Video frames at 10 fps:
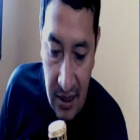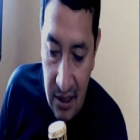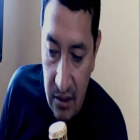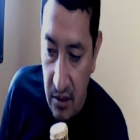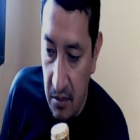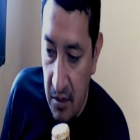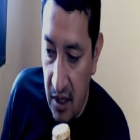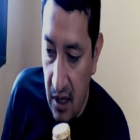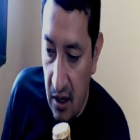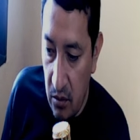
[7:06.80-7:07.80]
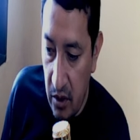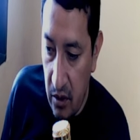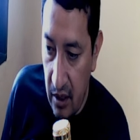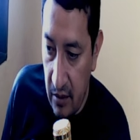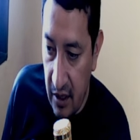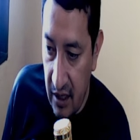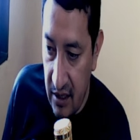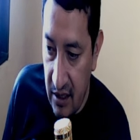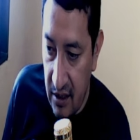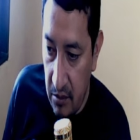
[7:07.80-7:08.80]
eso también ya hubieron
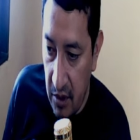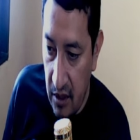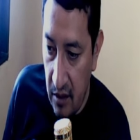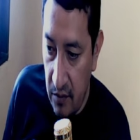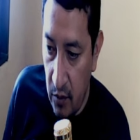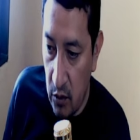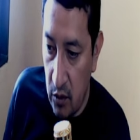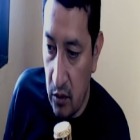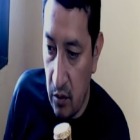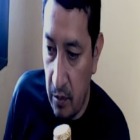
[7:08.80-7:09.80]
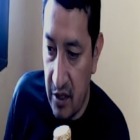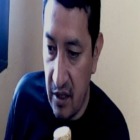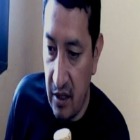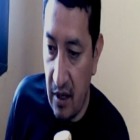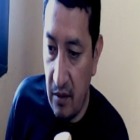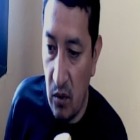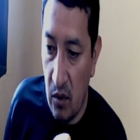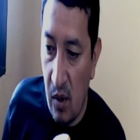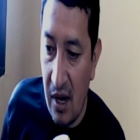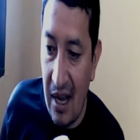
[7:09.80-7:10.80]
advertencias también del FUD, el presidente de la FUD, el
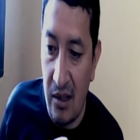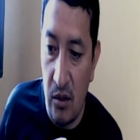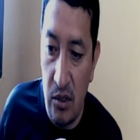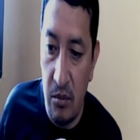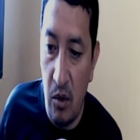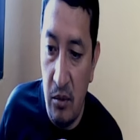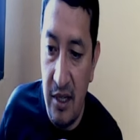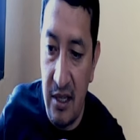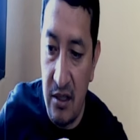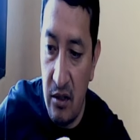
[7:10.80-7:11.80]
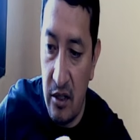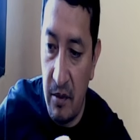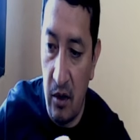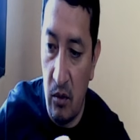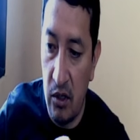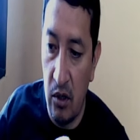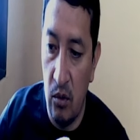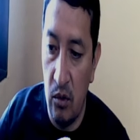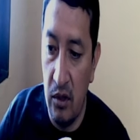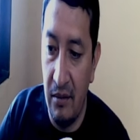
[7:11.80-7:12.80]
cual anuncia movilizaciones para el 4 de
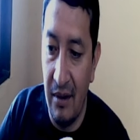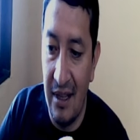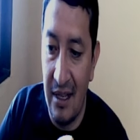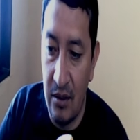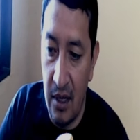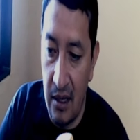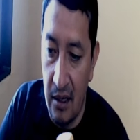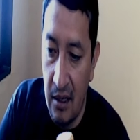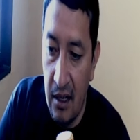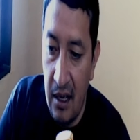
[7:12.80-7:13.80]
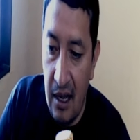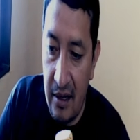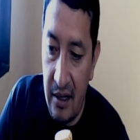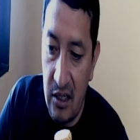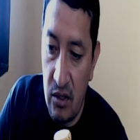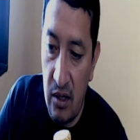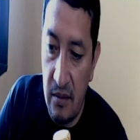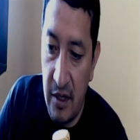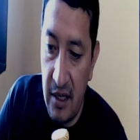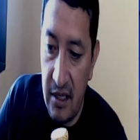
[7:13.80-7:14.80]
julio a nivel nacional al rechazo de las
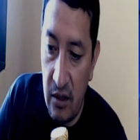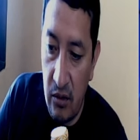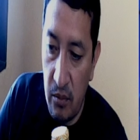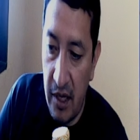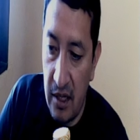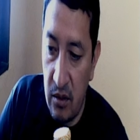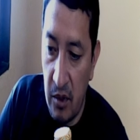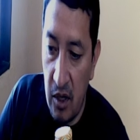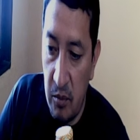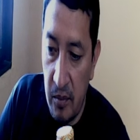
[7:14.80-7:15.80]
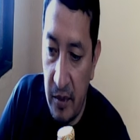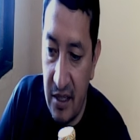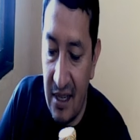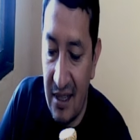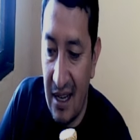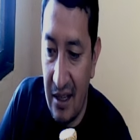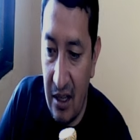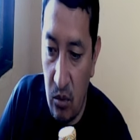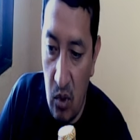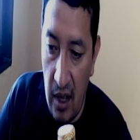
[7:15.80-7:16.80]
medidas económicas tomadas por el presidente Daniel
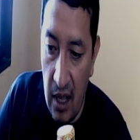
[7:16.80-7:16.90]
Noboa,